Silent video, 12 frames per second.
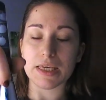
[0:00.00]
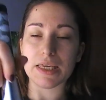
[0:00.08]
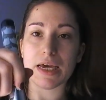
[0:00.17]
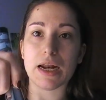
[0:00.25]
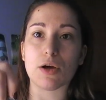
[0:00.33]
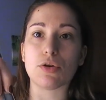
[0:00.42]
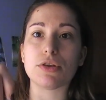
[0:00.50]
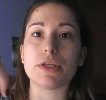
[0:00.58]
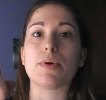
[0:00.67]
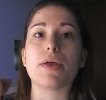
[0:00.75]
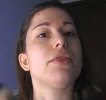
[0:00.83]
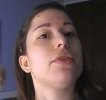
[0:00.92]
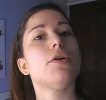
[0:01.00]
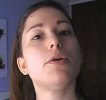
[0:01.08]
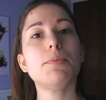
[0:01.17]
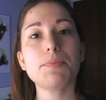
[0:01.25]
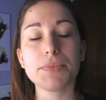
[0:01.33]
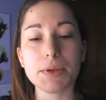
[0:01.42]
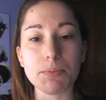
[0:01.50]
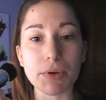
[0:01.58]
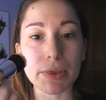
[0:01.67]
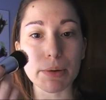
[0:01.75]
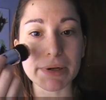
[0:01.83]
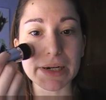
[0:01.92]
Y ahora a continuación
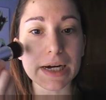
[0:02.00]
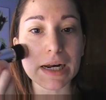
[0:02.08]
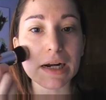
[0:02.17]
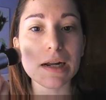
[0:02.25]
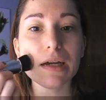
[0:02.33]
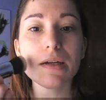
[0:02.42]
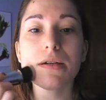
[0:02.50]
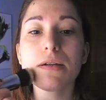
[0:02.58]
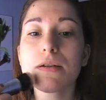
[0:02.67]
empiezo a aplicarla